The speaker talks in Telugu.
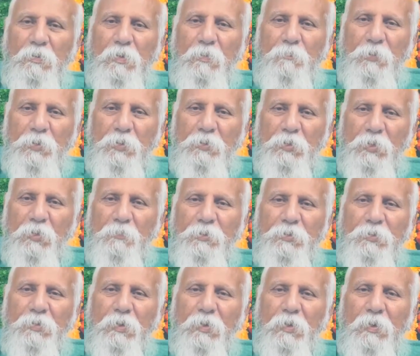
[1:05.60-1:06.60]
ఏ పని
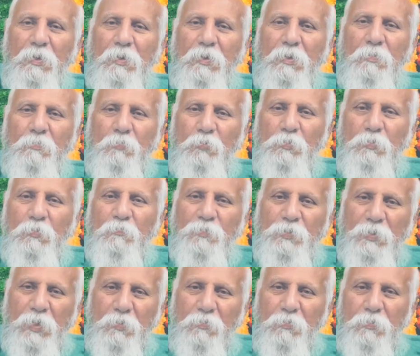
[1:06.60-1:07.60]
తలబెట్టినా ముందు
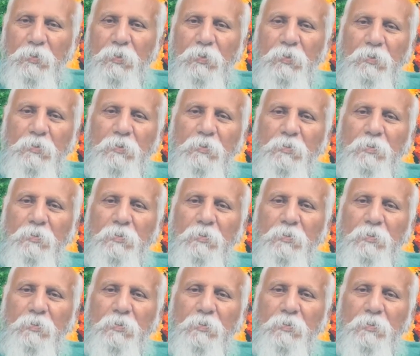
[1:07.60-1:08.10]
వినాయకుడిని